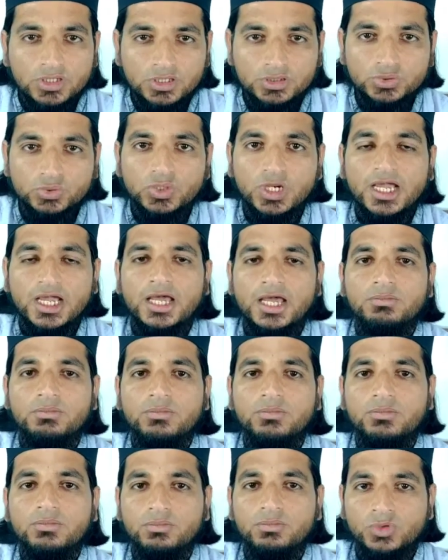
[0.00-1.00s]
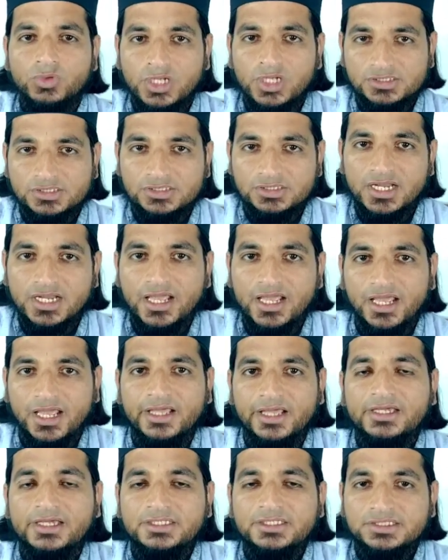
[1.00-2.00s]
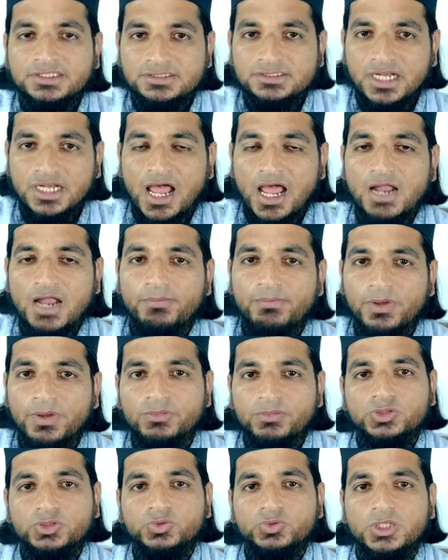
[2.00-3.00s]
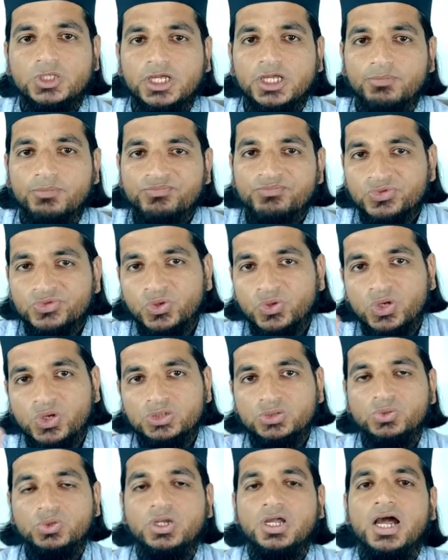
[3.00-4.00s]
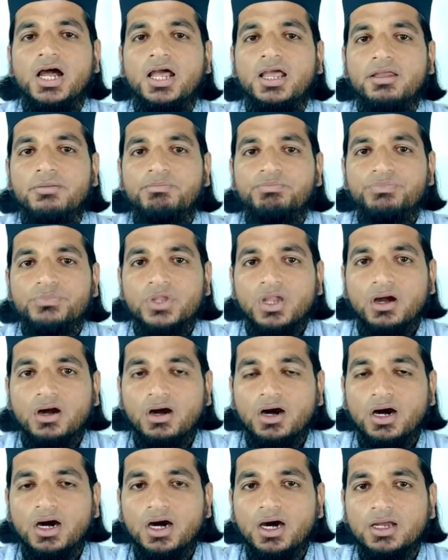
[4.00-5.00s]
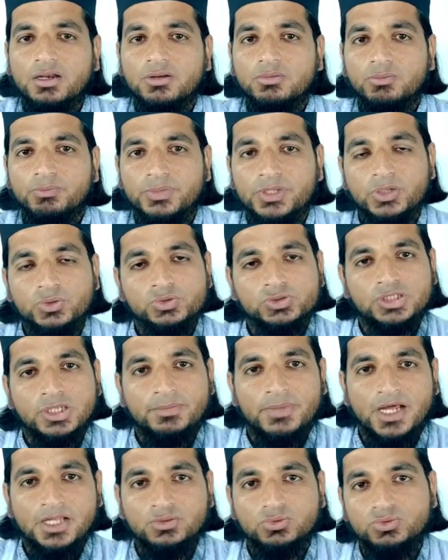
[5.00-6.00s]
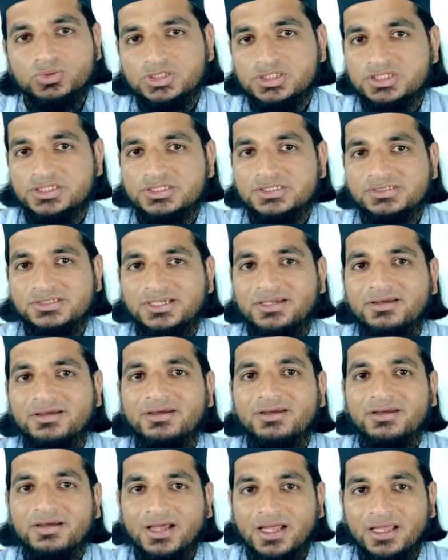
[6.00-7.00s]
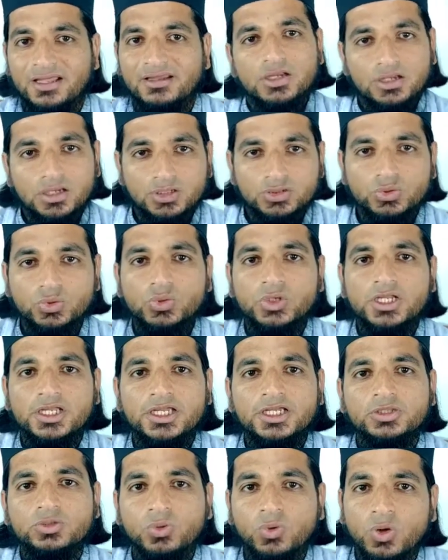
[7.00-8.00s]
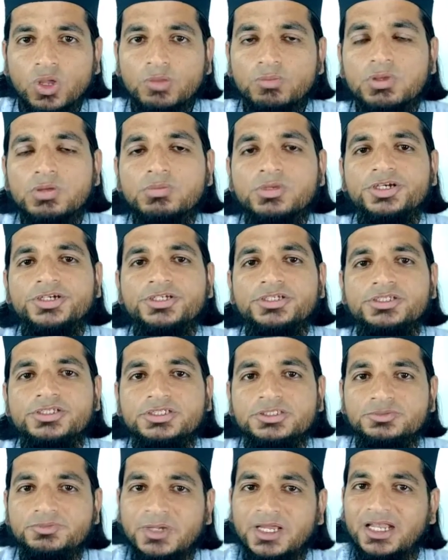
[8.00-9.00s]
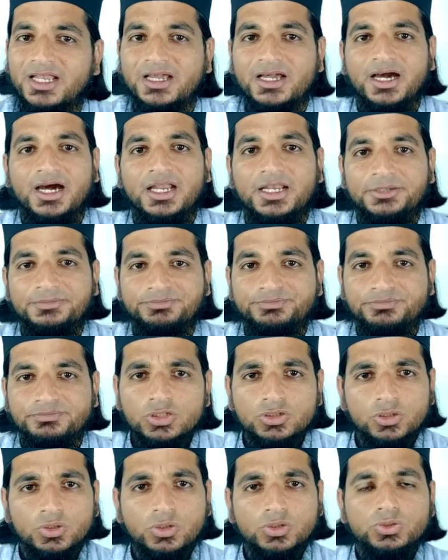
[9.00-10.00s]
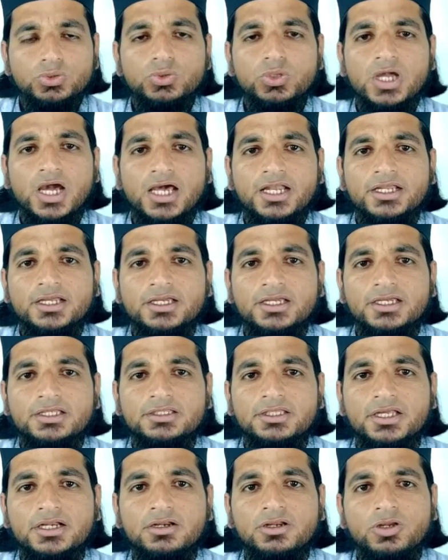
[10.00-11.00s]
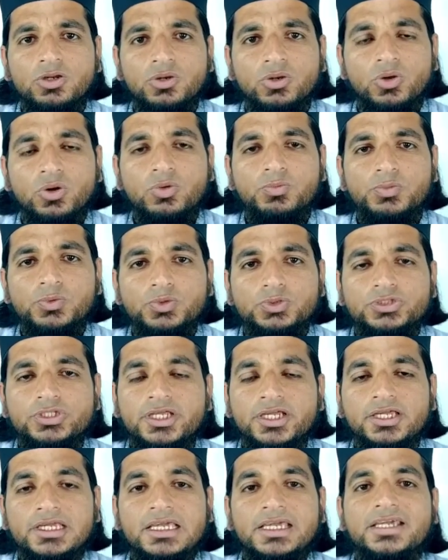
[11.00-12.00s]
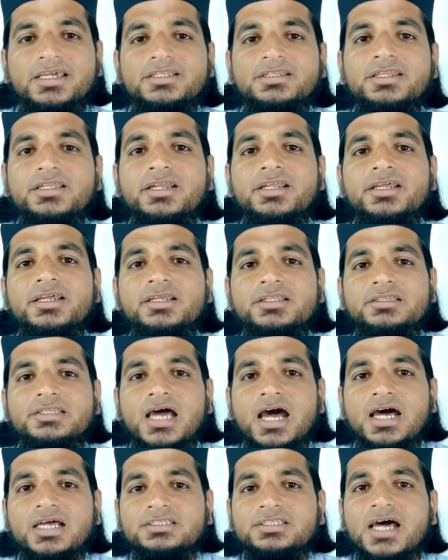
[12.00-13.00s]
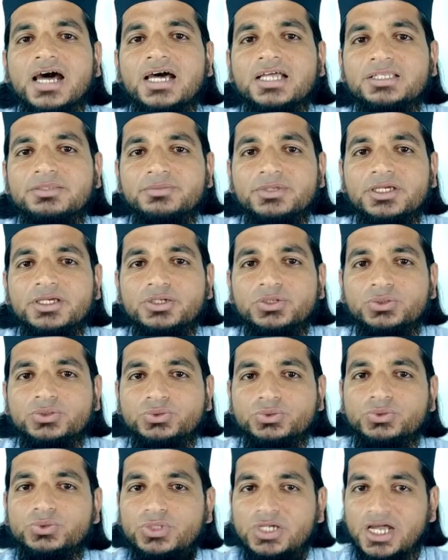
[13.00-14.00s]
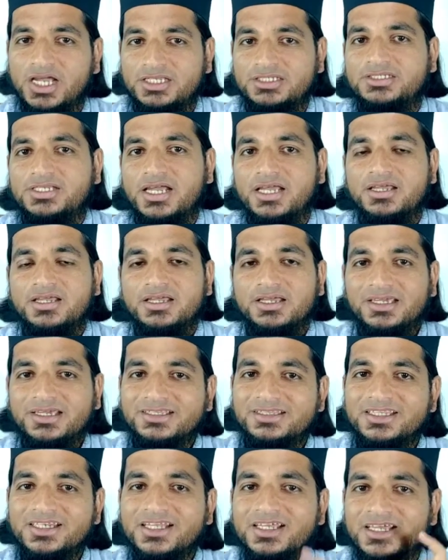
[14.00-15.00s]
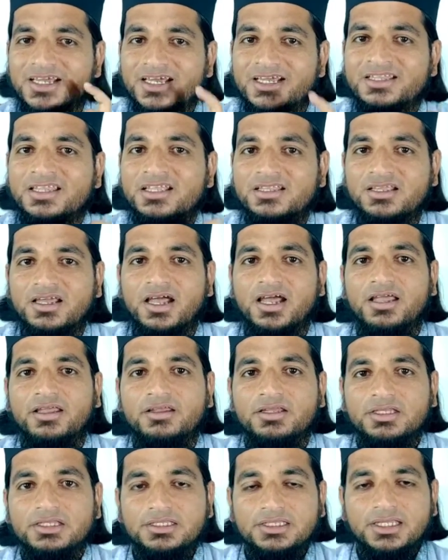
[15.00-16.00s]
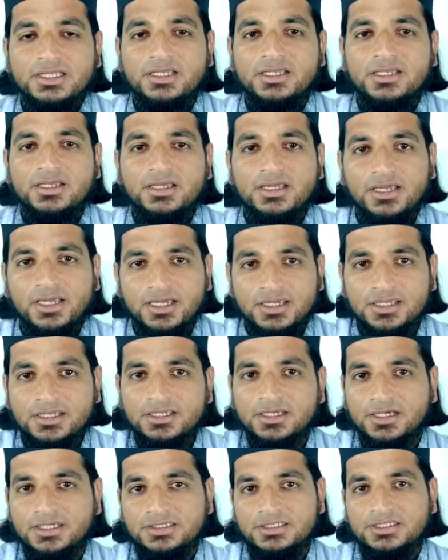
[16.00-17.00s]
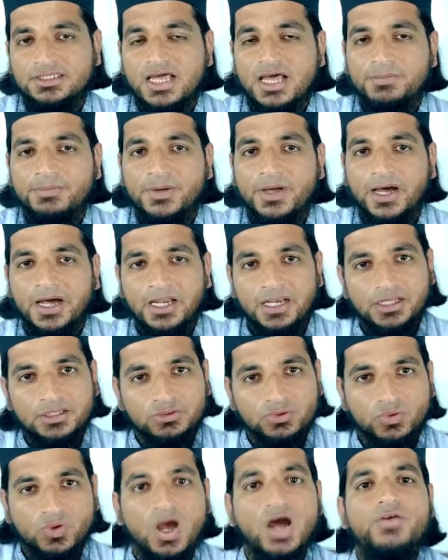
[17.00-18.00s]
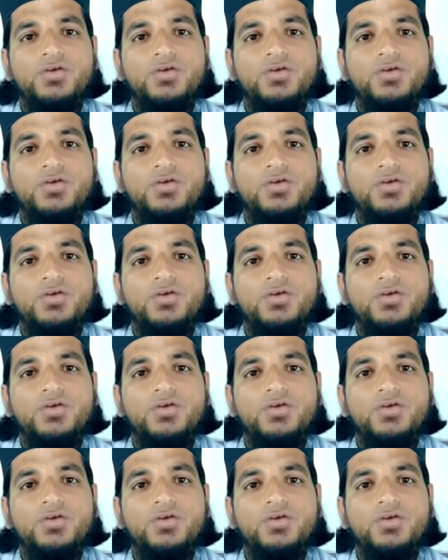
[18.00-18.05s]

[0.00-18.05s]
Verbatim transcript: खजूर अगर मैसर है दस्तरखान पे मौजूद है तो खजूर खाएं और फिर उसके बाद दूसरी चीज़ें खाए खजूर नहीं है तो कोई भी मीठी चीज़ पहले खा ले तो खजूर खाने के अंदर लोग पूछते हैं कि कितने तादाद में खजूर खाई जाए कितने अदद खाए देखें एक ही अदद आप खा ले तो